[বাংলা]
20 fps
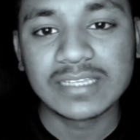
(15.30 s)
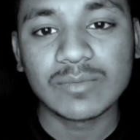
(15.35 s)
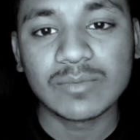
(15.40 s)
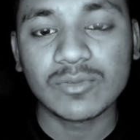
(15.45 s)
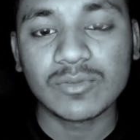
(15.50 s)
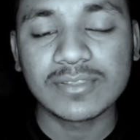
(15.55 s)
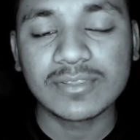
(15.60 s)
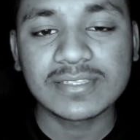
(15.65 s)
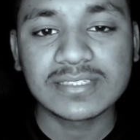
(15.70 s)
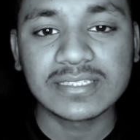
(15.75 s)
সে
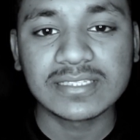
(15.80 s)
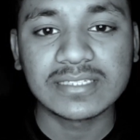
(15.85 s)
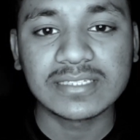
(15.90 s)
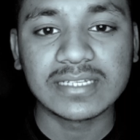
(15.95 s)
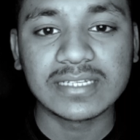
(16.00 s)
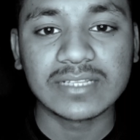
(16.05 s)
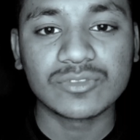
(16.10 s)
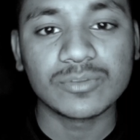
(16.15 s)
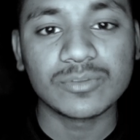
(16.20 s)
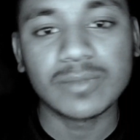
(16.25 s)
বলতেছে
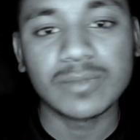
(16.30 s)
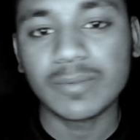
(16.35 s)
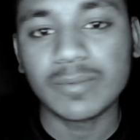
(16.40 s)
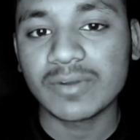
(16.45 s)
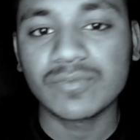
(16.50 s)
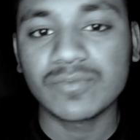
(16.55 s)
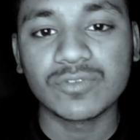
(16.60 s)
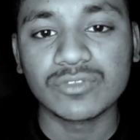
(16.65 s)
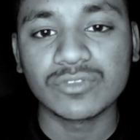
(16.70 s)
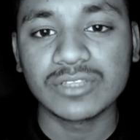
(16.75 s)
যে তুমি
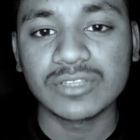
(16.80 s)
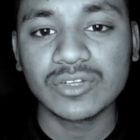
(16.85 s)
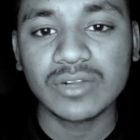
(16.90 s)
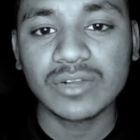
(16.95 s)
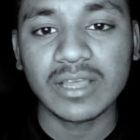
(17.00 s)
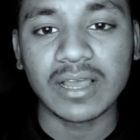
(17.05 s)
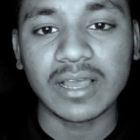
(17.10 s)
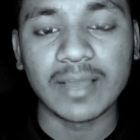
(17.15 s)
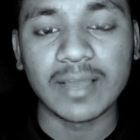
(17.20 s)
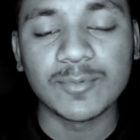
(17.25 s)
আমার ফোন
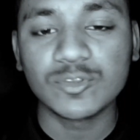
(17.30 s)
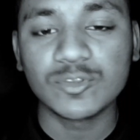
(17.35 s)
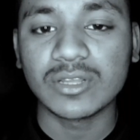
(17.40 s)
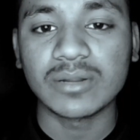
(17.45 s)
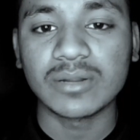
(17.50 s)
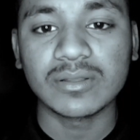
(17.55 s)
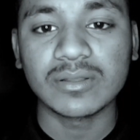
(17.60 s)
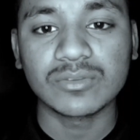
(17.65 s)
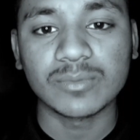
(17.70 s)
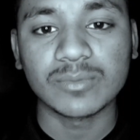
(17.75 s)
দিও না আমি
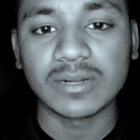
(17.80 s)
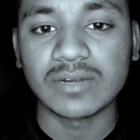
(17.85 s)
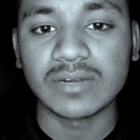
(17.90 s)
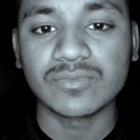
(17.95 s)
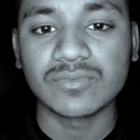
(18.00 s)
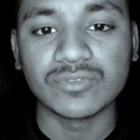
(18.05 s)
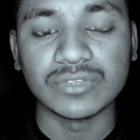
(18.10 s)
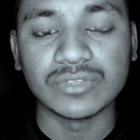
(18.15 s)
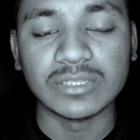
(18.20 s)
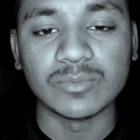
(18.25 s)
তো তোমার
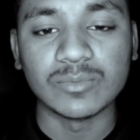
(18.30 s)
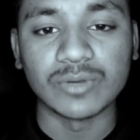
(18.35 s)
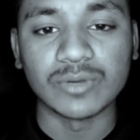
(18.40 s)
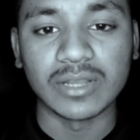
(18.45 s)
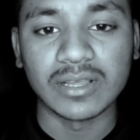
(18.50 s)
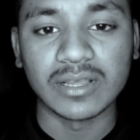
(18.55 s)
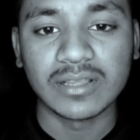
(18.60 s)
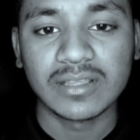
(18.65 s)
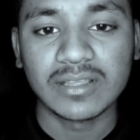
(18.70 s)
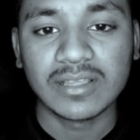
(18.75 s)
আর ফোন দেবো
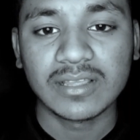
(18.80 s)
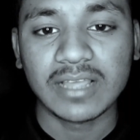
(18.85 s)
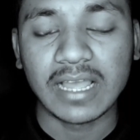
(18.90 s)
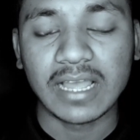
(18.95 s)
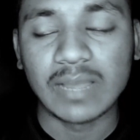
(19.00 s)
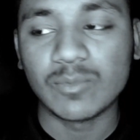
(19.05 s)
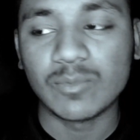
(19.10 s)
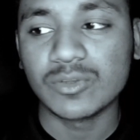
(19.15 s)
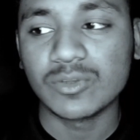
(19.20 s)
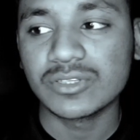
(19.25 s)
না
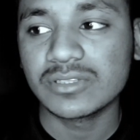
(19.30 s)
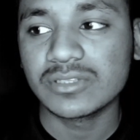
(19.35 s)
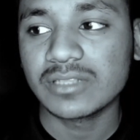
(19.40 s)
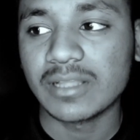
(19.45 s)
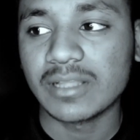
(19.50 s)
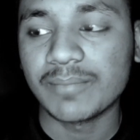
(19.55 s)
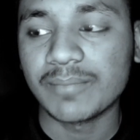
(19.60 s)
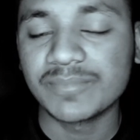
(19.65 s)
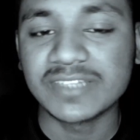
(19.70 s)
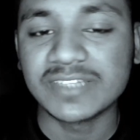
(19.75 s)
আমি
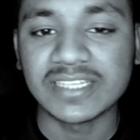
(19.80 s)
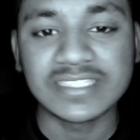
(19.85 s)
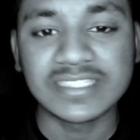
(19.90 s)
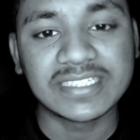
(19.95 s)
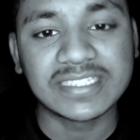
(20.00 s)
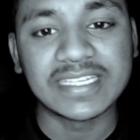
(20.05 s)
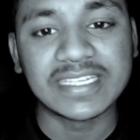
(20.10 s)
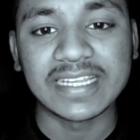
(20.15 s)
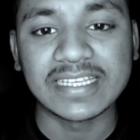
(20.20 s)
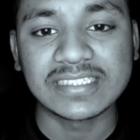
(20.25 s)
বললাম
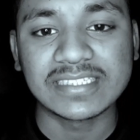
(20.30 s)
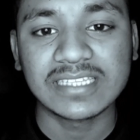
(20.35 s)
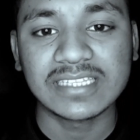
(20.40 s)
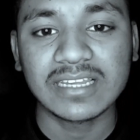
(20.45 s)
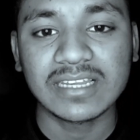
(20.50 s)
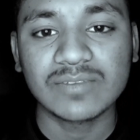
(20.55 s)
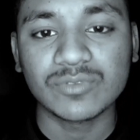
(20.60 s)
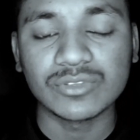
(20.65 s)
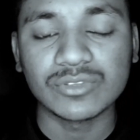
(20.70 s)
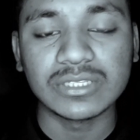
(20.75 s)
যাচ্ছে ঠিক
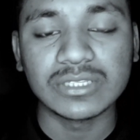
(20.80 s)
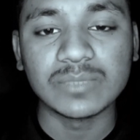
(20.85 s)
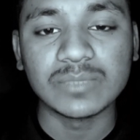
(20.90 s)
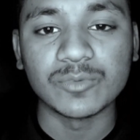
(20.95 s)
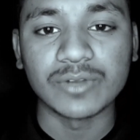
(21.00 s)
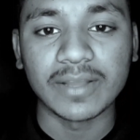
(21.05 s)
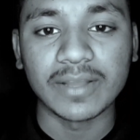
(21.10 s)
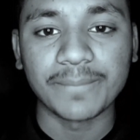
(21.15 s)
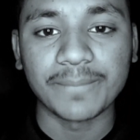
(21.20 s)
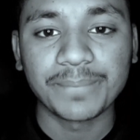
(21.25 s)
আছে আর ফোন
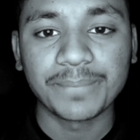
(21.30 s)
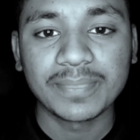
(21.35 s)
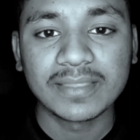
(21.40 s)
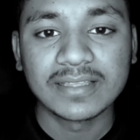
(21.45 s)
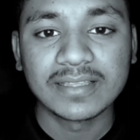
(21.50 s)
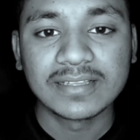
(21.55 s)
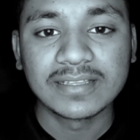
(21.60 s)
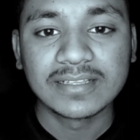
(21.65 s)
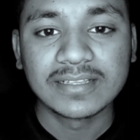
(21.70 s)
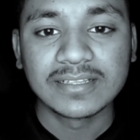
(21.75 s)
দেবো না
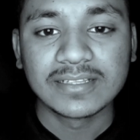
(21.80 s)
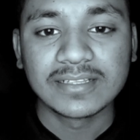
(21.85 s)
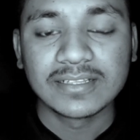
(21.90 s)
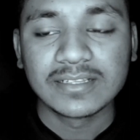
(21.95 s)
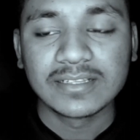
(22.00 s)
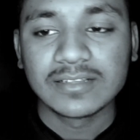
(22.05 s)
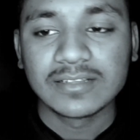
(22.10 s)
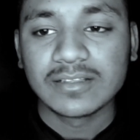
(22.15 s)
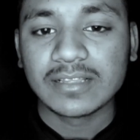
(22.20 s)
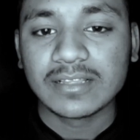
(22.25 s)

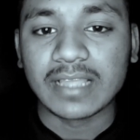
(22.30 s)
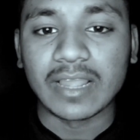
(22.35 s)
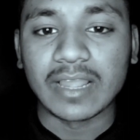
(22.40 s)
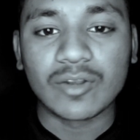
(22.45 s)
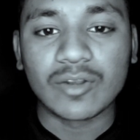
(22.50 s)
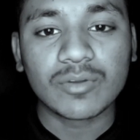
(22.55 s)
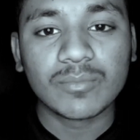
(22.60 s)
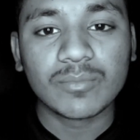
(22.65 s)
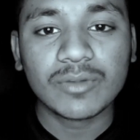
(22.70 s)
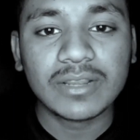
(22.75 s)

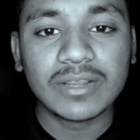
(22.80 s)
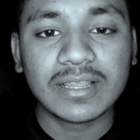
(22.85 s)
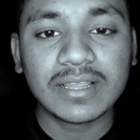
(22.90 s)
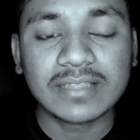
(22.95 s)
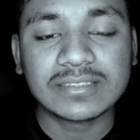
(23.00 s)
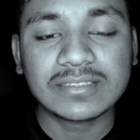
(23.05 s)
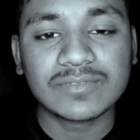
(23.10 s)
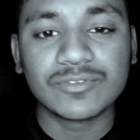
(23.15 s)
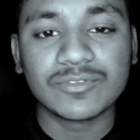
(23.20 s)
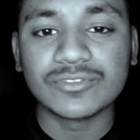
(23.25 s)
এরকম
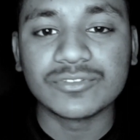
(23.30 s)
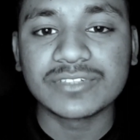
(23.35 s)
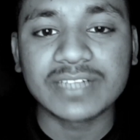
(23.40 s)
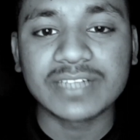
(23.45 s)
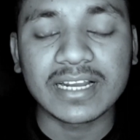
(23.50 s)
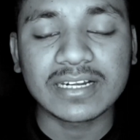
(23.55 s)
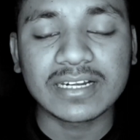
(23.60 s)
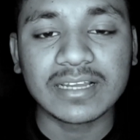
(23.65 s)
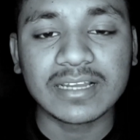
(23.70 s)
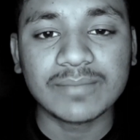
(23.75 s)
মহিলা যে ফোন
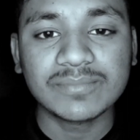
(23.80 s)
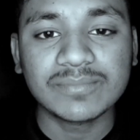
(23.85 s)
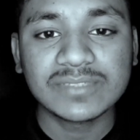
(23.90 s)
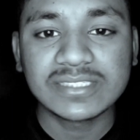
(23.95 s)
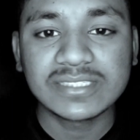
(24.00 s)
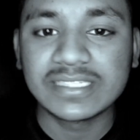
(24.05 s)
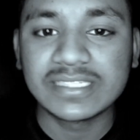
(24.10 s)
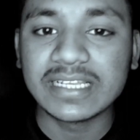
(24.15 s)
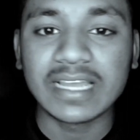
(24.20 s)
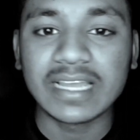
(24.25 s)
রাখলাম
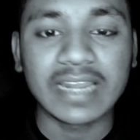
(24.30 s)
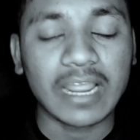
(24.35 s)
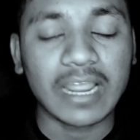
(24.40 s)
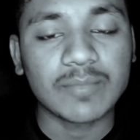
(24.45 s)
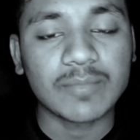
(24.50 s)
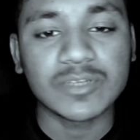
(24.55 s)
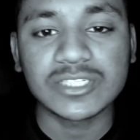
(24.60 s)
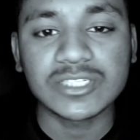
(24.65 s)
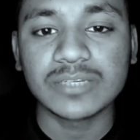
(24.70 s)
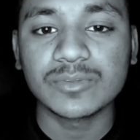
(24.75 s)
সে আর
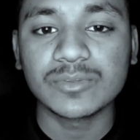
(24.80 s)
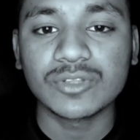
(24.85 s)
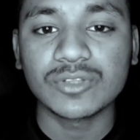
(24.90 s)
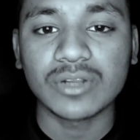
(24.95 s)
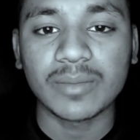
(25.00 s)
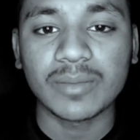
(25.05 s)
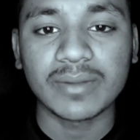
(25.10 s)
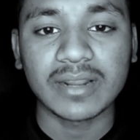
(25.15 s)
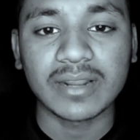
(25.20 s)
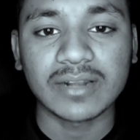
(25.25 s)
এক মাসের
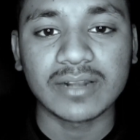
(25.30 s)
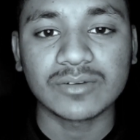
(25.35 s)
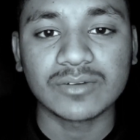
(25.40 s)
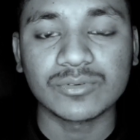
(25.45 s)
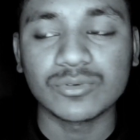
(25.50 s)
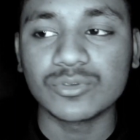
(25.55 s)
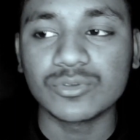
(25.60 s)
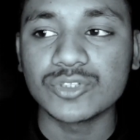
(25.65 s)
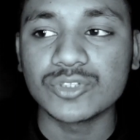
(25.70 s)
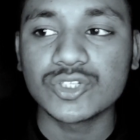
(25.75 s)
ভিতরে আমার আর
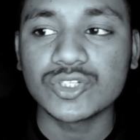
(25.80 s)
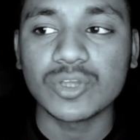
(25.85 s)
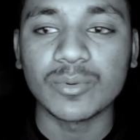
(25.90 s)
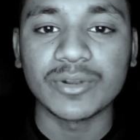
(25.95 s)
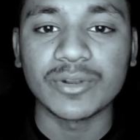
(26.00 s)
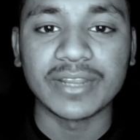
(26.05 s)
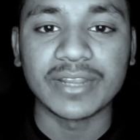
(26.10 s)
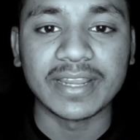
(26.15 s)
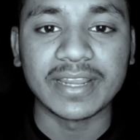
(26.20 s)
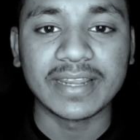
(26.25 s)
কোনো খোঁজ
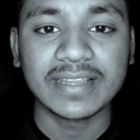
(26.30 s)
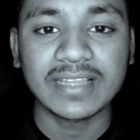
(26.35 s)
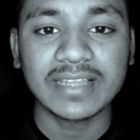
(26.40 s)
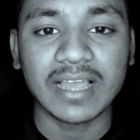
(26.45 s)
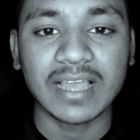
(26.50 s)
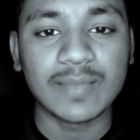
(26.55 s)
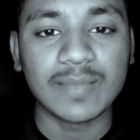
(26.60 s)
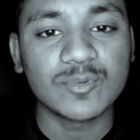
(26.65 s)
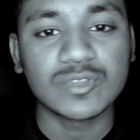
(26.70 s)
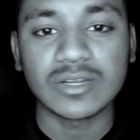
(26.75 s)
খবর নেয় নাই
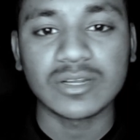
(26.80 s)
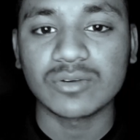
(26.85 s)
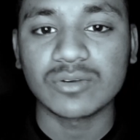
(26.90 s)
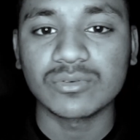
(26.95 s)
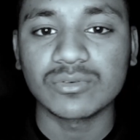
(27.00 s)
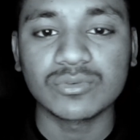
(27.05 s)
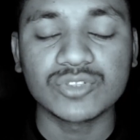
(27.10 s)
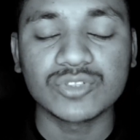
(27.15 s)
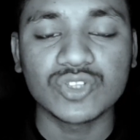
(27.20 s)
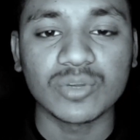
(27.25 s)
আমিও তার
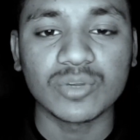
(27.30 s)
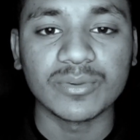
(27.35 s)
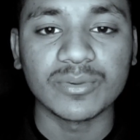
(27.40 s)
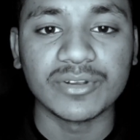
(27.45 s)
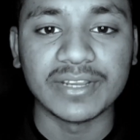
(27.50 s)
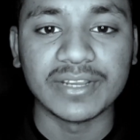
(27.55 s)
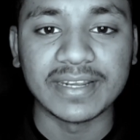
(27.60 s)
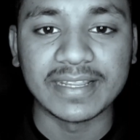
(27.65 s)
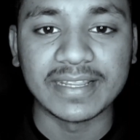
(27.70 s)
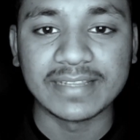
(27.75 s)
কোনো খোঁজ
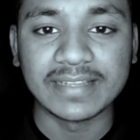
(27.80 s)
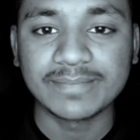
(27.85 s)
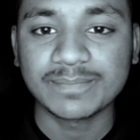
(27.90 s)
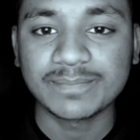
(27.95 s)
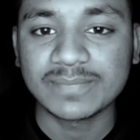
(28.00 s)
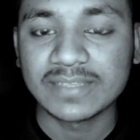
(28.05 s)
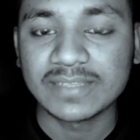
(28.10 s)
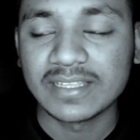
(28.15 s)
খবর নেই নাই